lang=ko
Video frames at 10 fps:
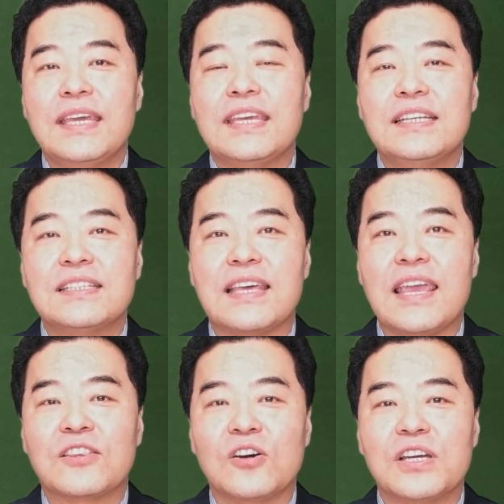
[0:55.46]
이는
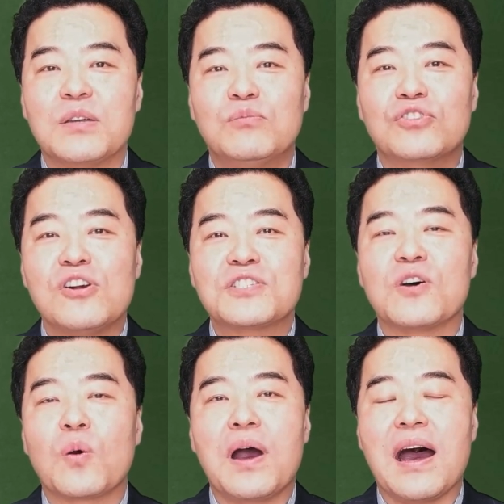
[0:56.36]
데이터의
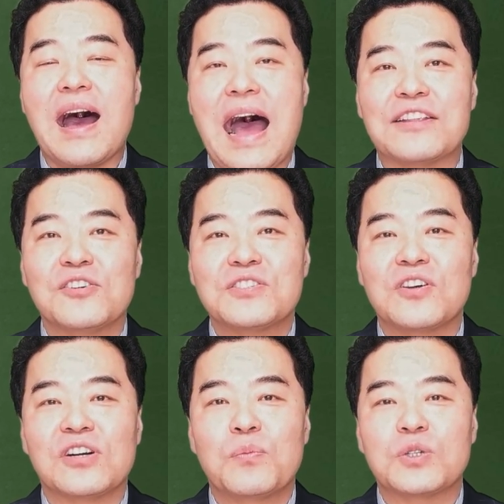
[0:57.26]
무결성과
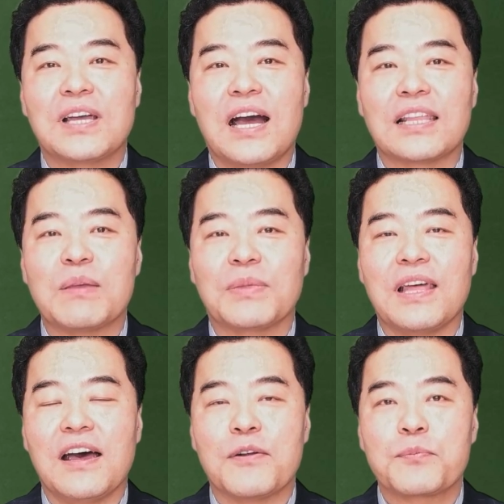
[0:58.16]
안전성을 보장하게
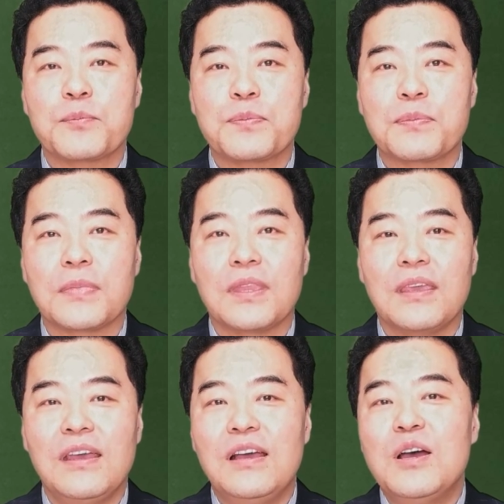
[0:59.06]
됩니다.
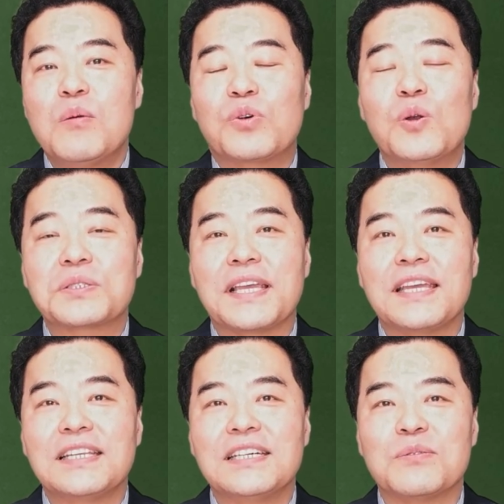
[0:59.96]

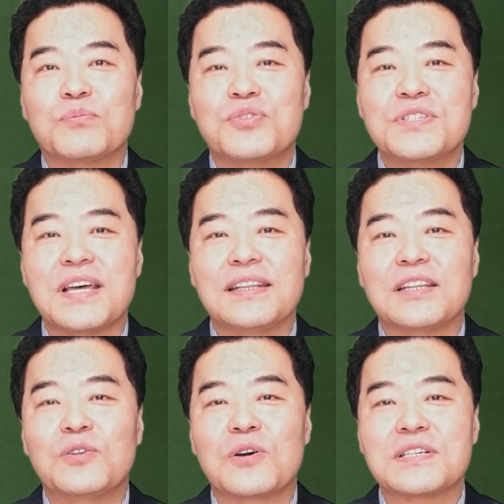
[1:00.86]
블록체인은 분산
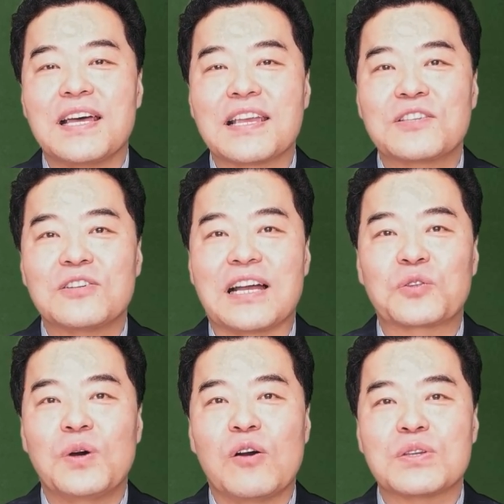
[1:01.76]
네트워크 상에서
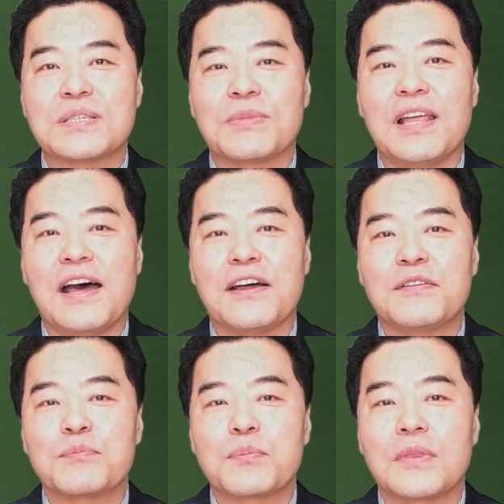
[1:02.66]
작동하고 있습니다.